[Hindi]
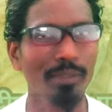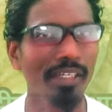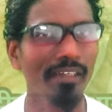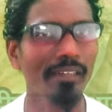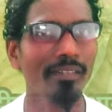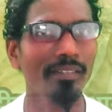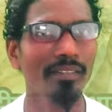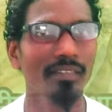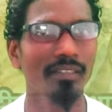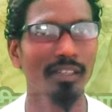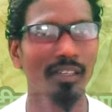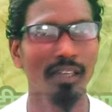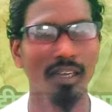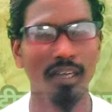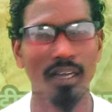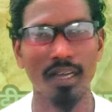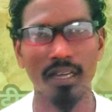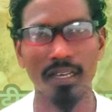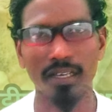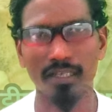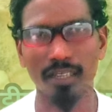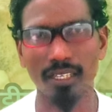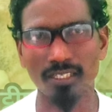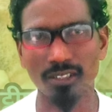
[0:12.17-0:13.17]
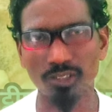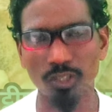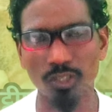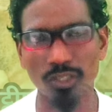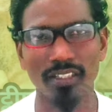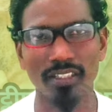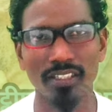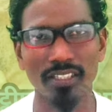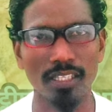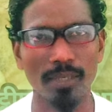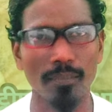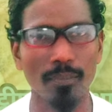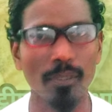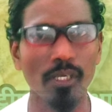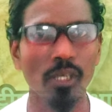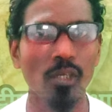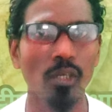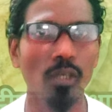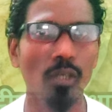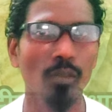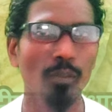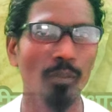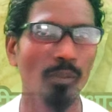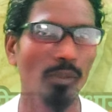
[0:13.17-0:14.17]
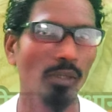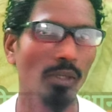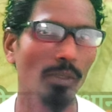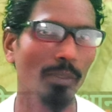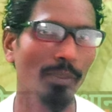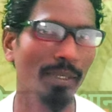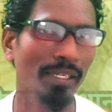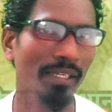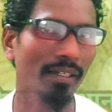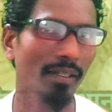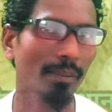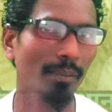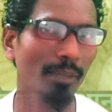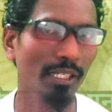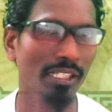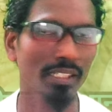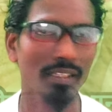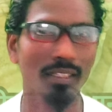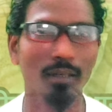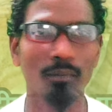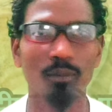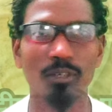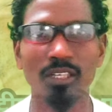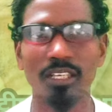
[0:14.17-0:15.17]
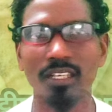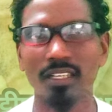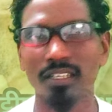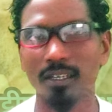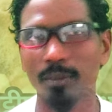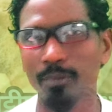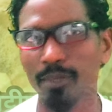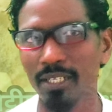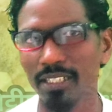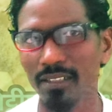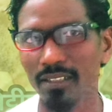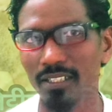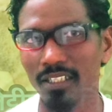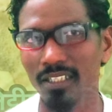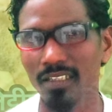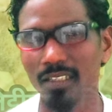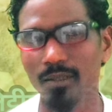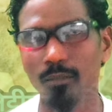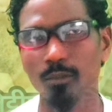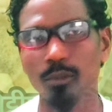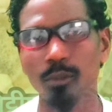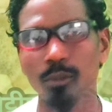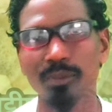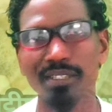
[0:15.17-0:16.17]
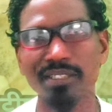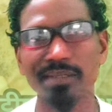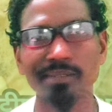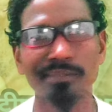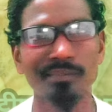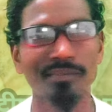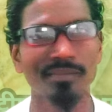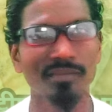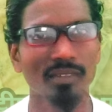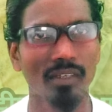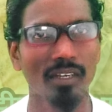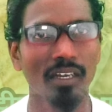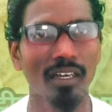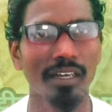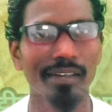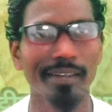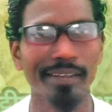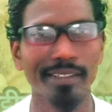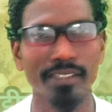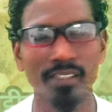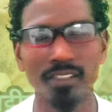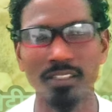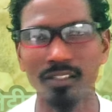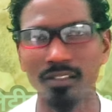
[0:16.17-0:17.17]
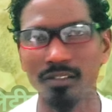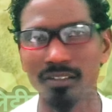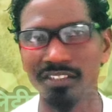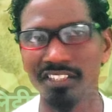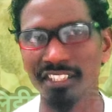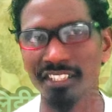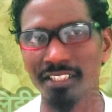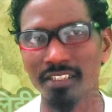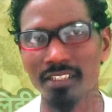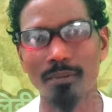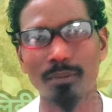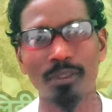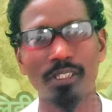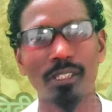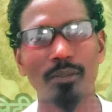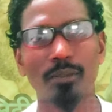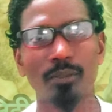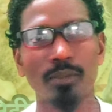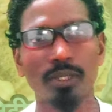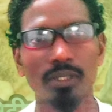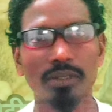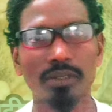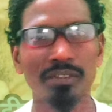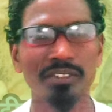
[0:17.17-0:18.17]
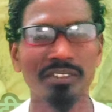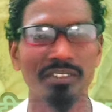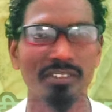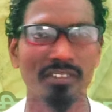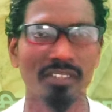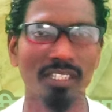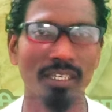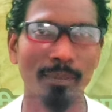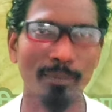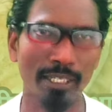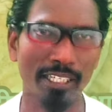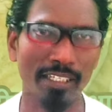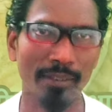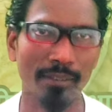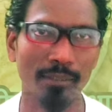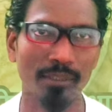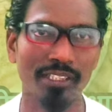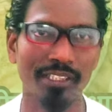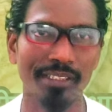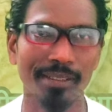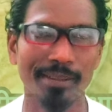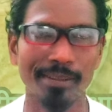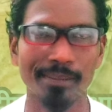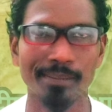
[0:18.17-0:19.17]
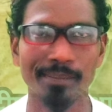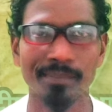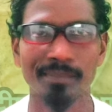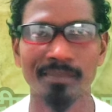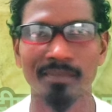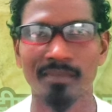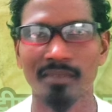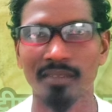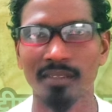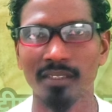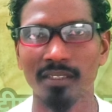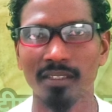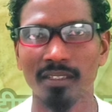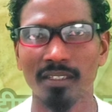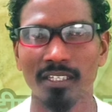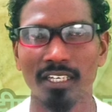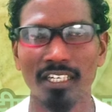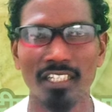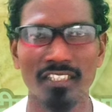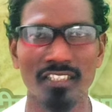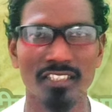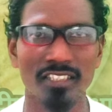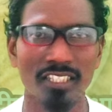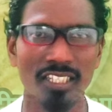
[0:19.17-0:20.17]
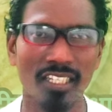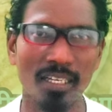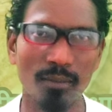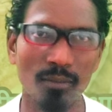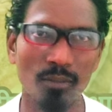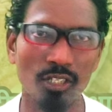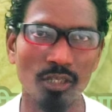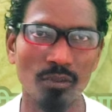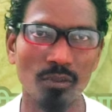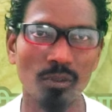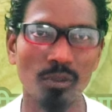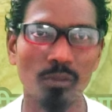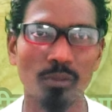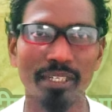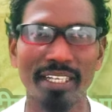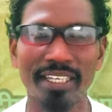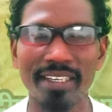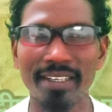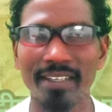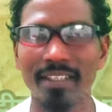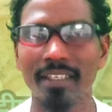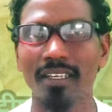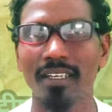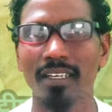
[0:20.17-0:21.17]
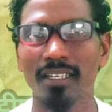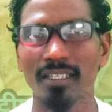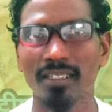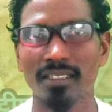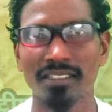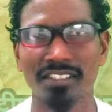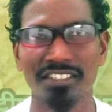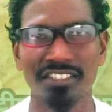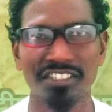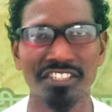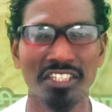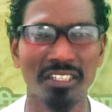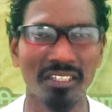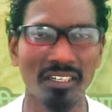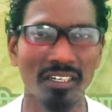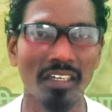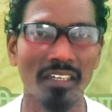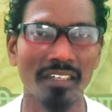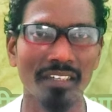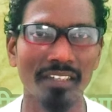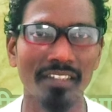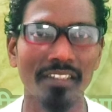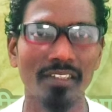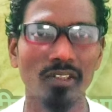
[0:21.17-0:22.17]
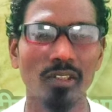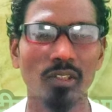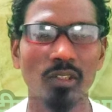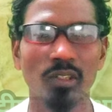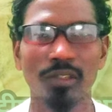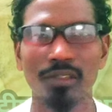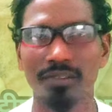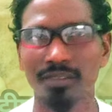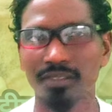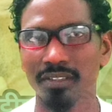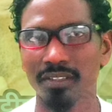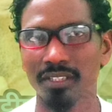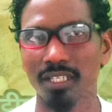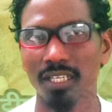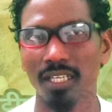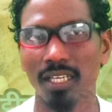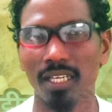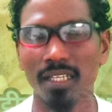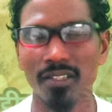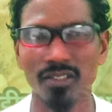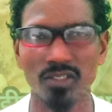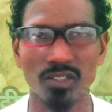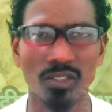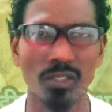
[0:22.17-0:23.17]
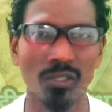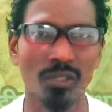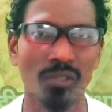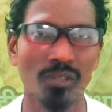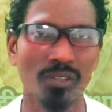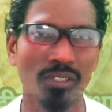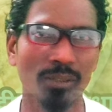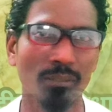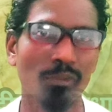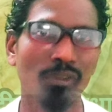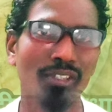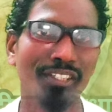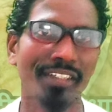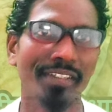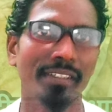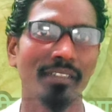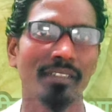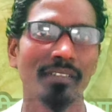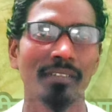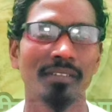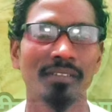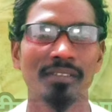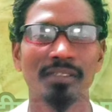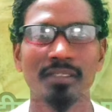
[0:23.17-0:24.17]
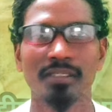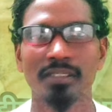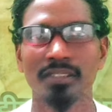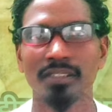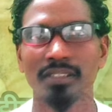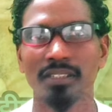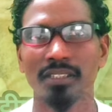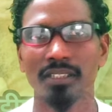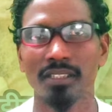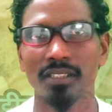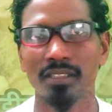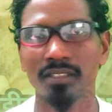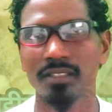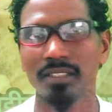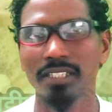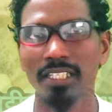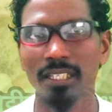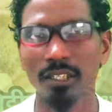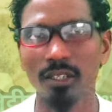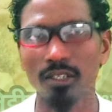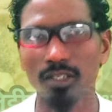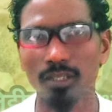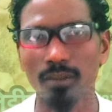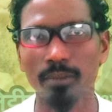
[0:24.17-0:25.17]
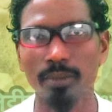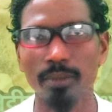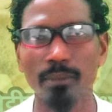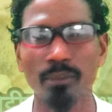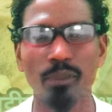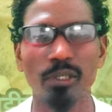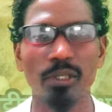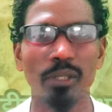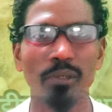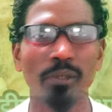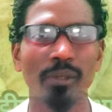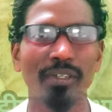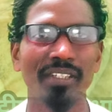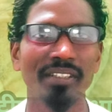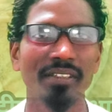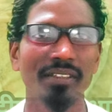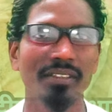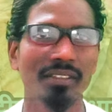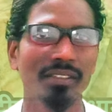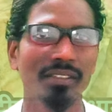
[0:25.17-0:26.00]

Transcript: पे और आशा कर पूरा पे नपाय ताबना नपाय के तहन पे और इन तिहिन हबी तो पूरा नपाय के और सानाम बड़ा गया झारखंड रे नितो इलेक्शन हो ताबन लगी 13 नवंबर खय